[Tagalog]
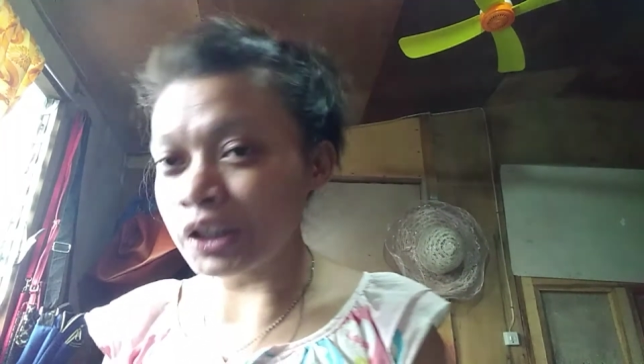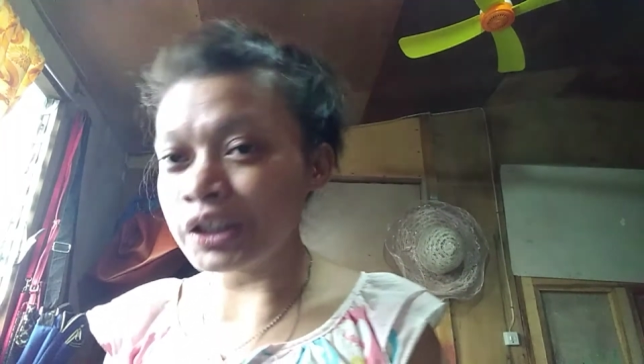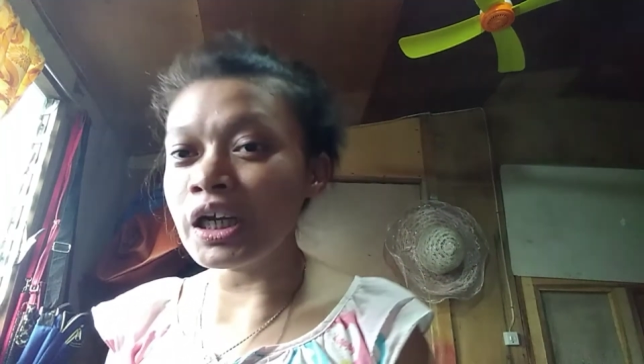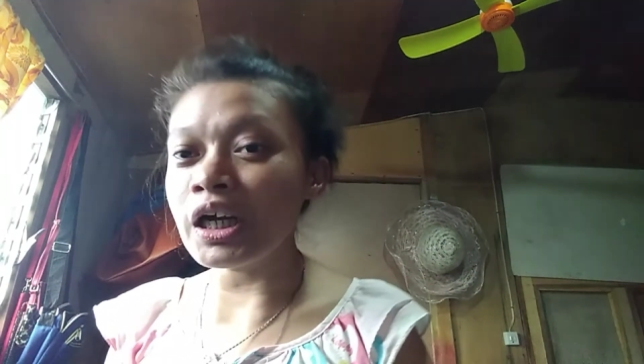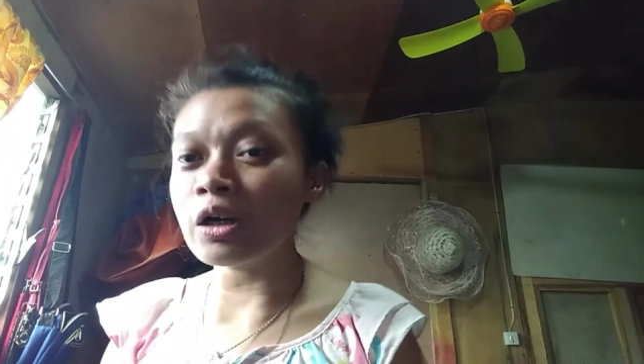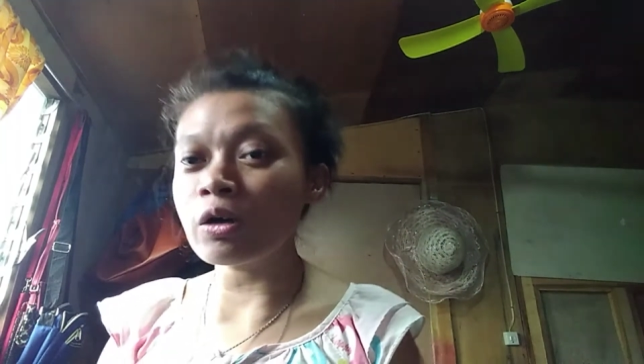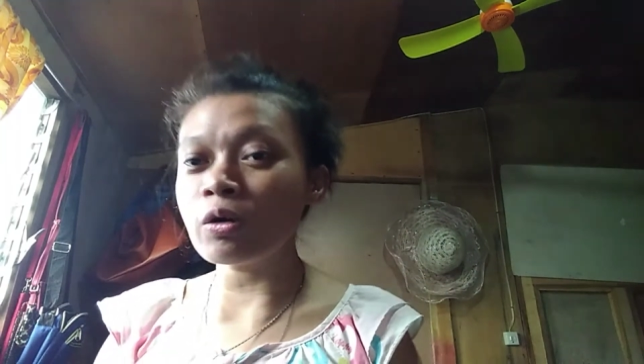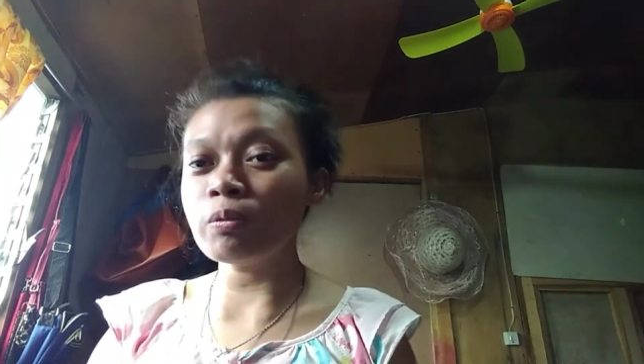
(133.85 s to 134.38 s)
kani
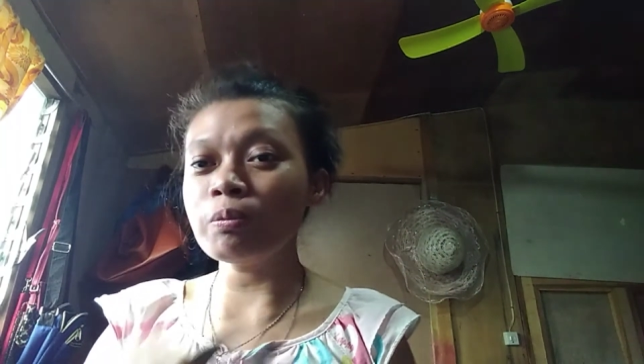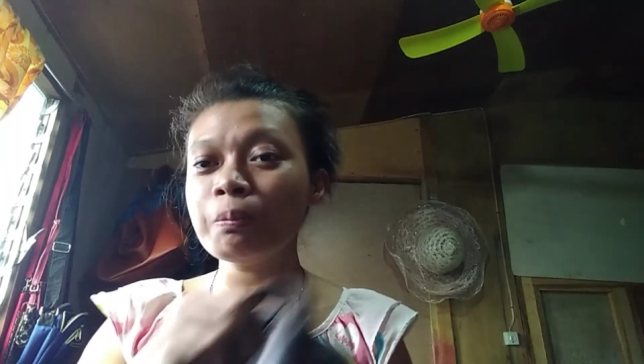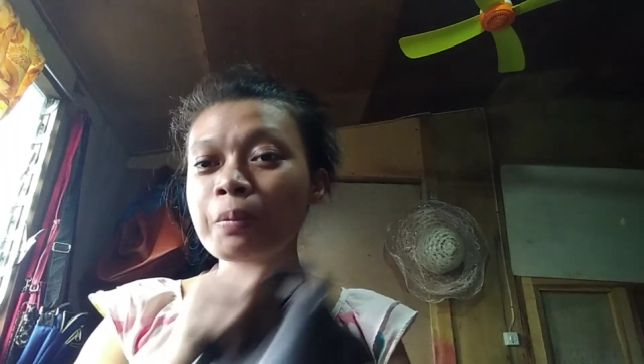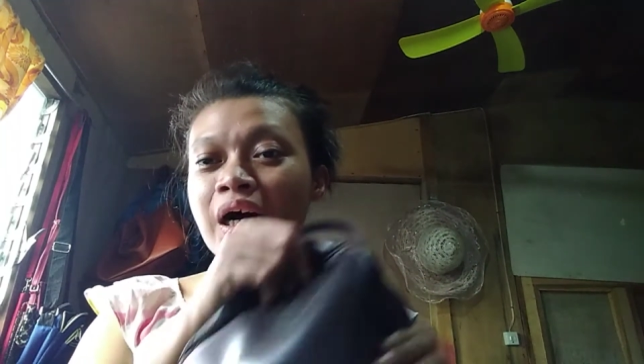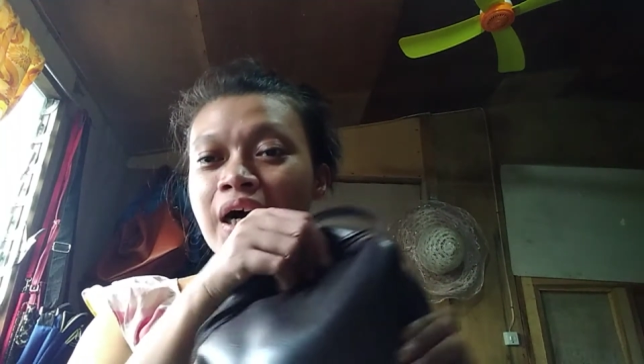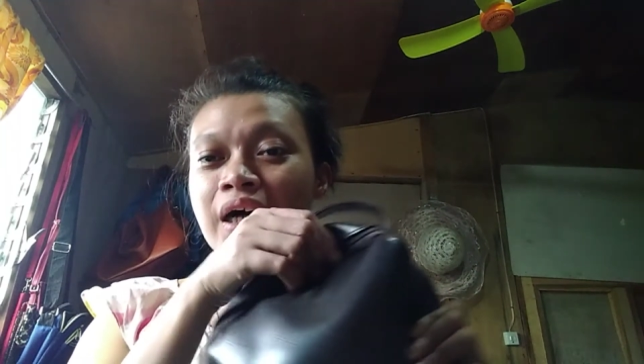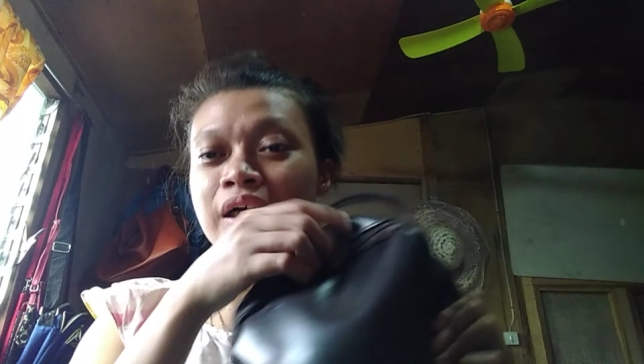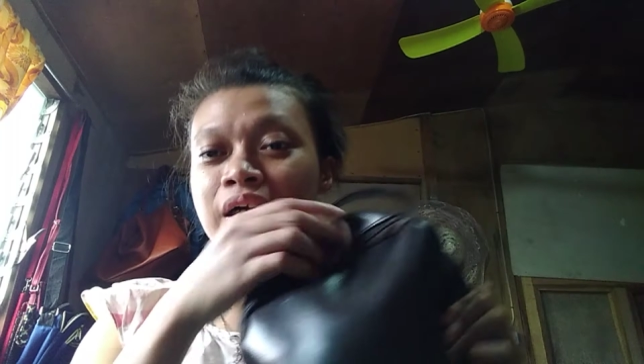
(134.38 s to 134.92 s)
akong
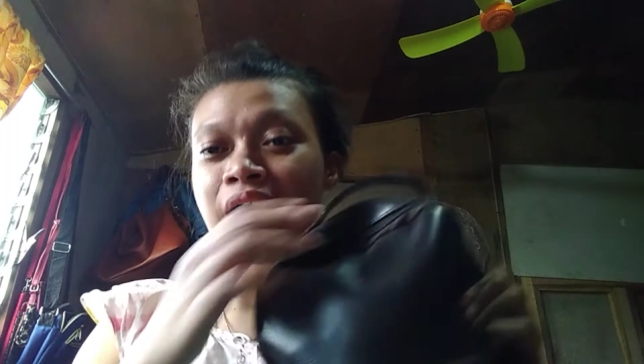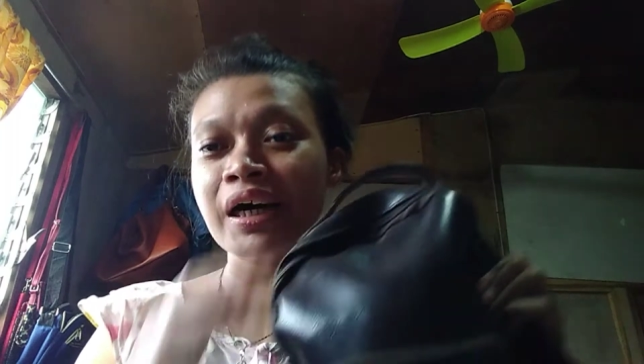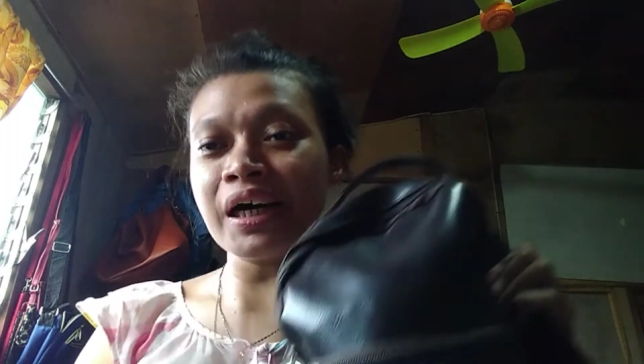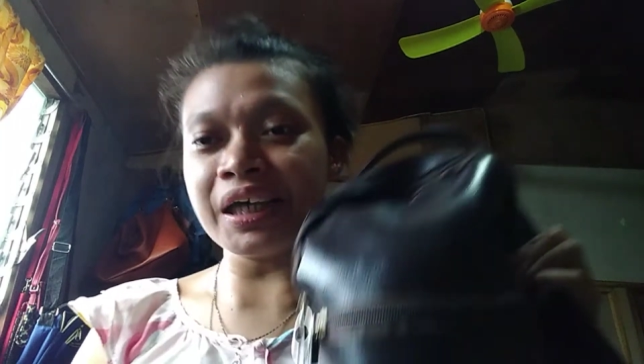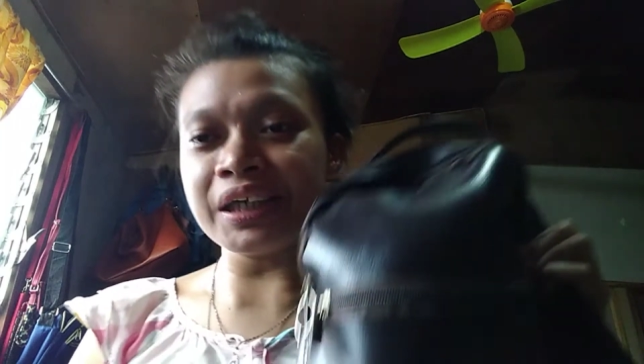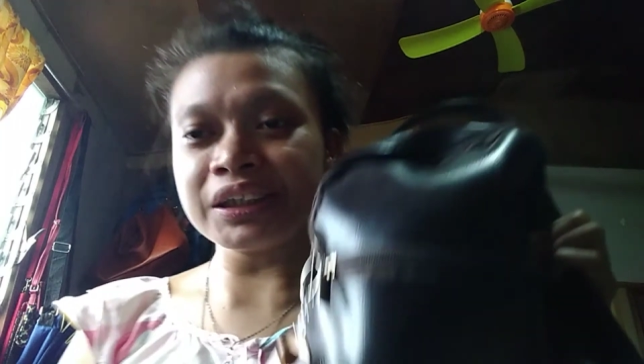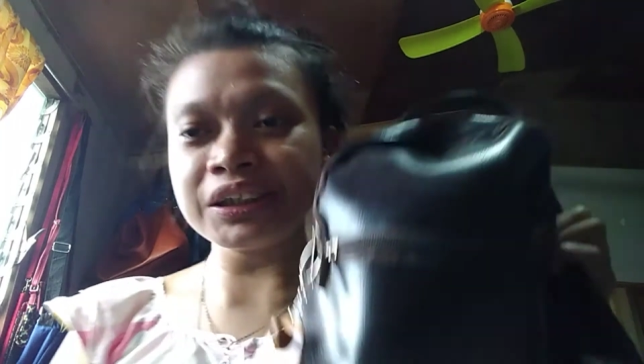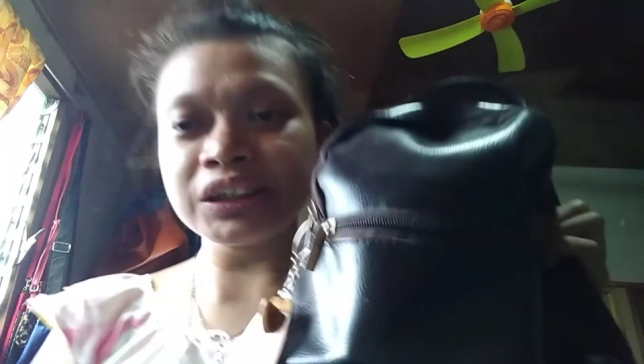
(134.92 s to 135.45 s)
bag
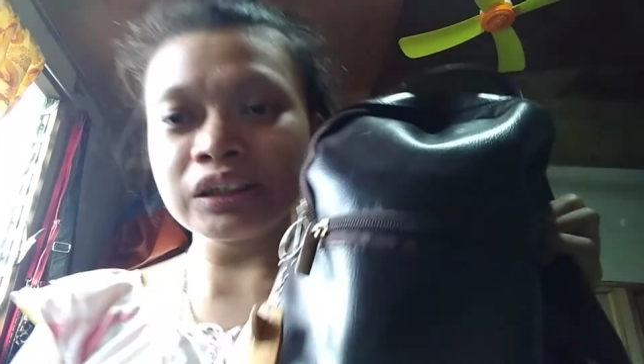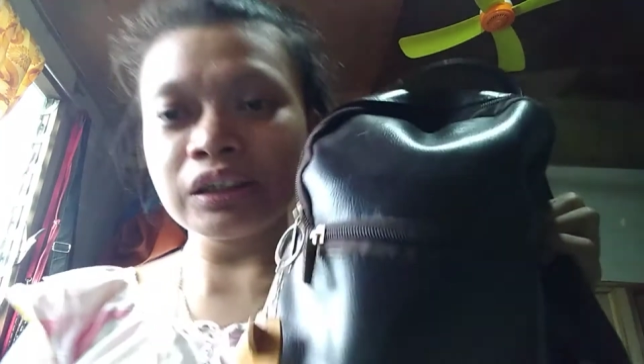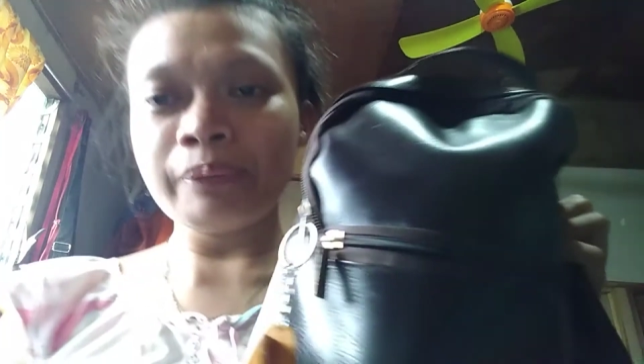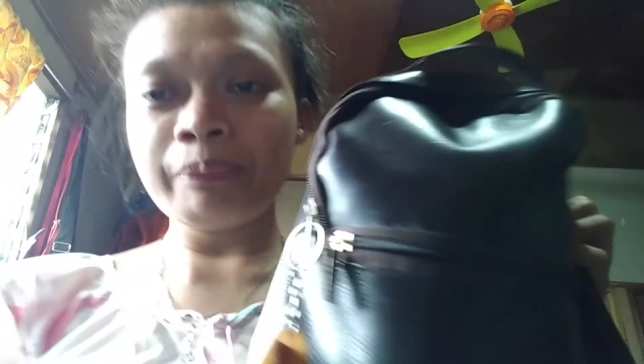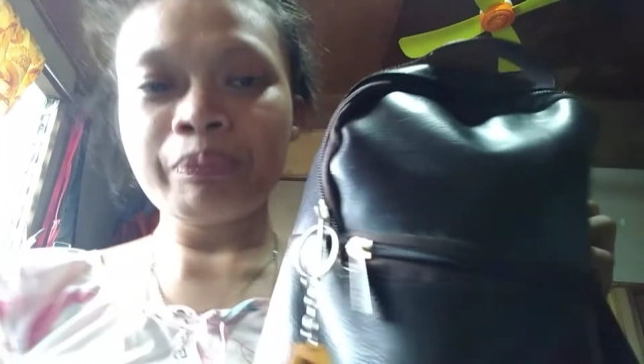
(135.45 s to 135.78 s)
guys